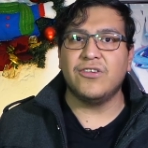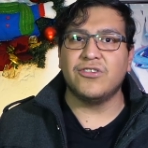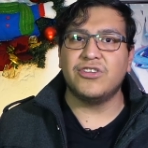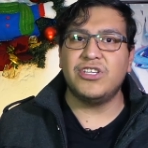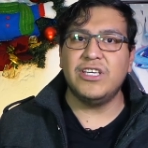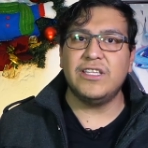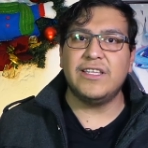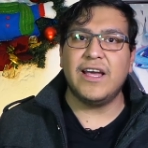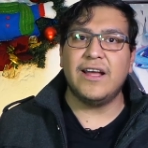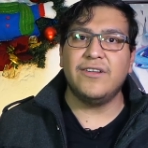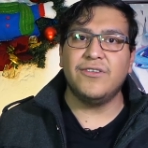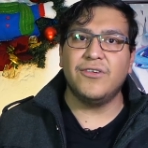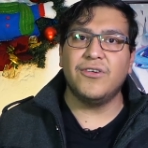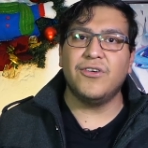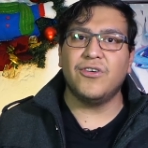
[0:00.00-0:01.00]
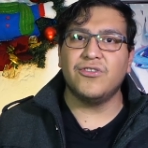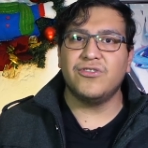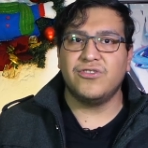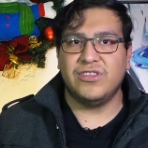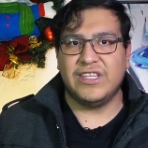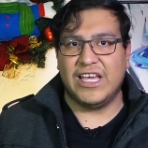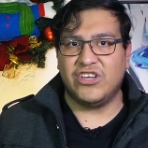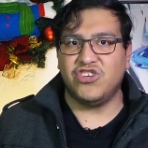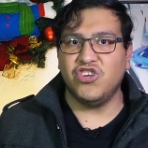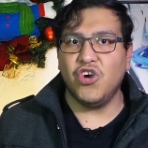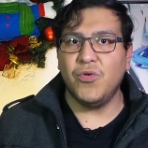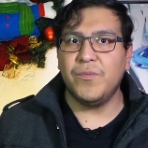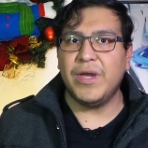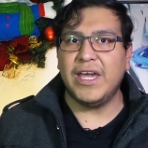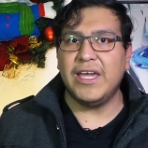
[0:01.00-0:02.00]
Oshita no de
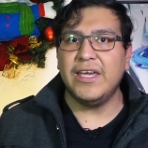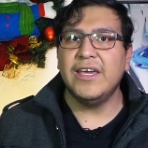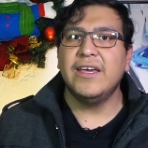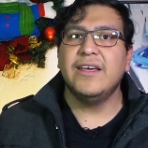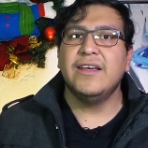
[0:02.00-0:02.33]
Shomei